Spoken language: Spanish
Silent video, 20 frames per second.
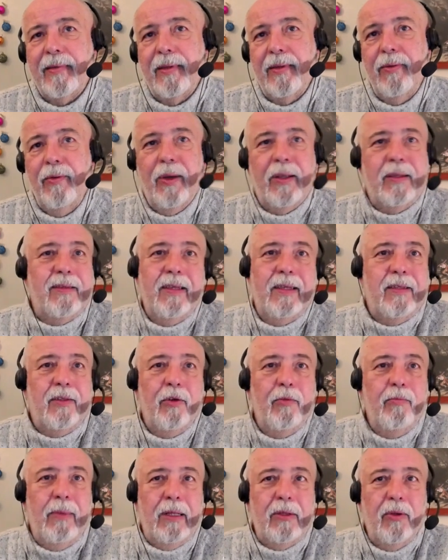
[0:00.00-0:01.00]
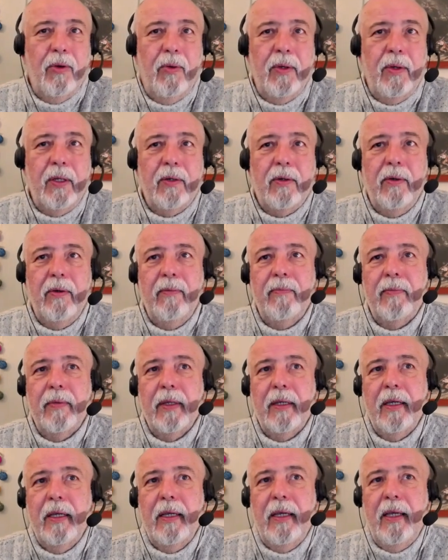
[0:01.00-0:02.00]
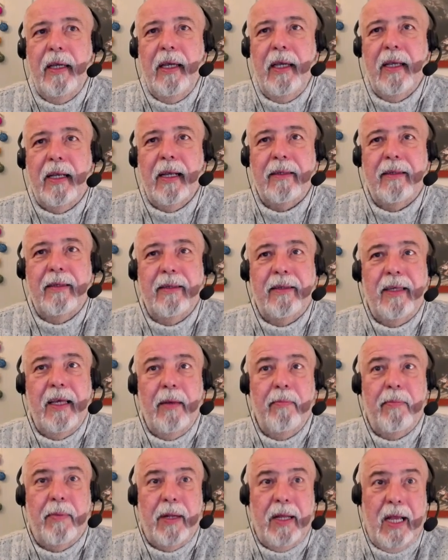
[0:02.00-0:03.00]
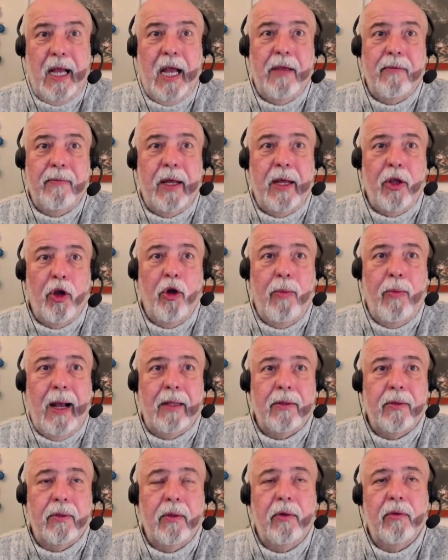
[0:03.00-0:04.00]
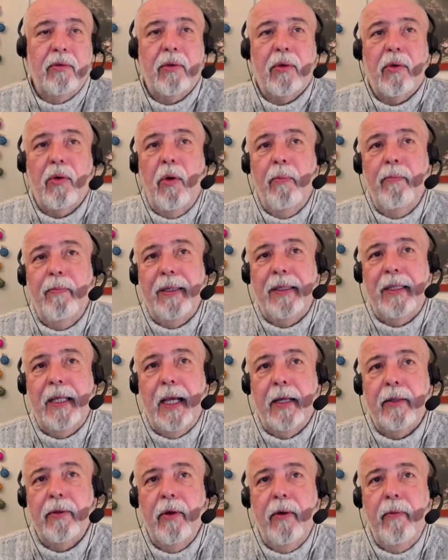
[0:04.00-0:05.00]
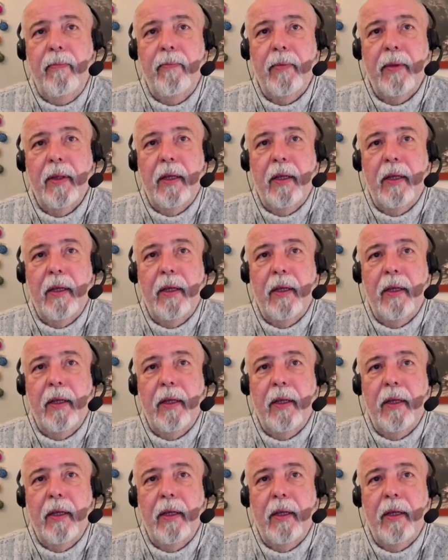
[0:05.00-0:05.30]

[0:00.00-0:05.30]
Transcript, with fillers: no existe un bando único y casi siempre hay varios bandos compitiendo,